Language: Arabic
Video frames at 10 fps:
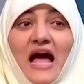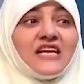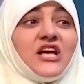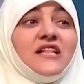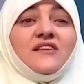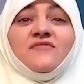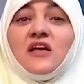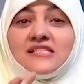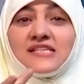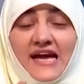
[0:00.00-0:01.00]
عشان
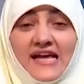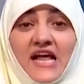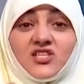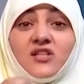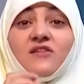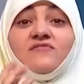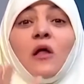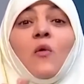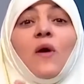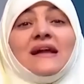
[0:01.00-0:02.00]
تفضل سعيد عشان
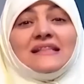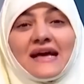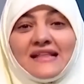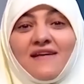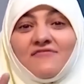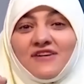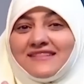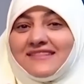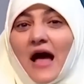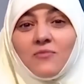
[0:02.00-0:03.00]
تفضل ورده كده
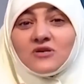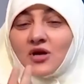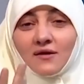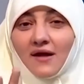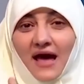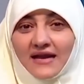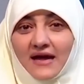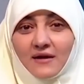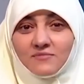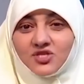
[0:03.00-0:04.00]
مفتحه ما شاء الله
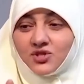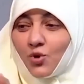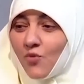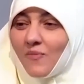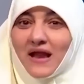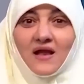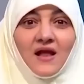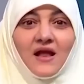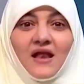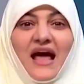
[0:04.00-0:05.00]
عليها مش تهمل
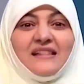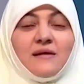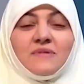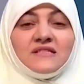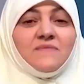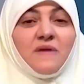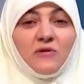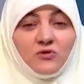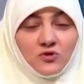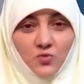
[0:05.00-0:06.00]
لحد ما
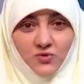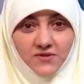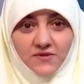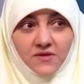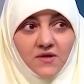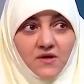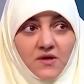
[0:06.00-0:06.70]
تدبل وتموت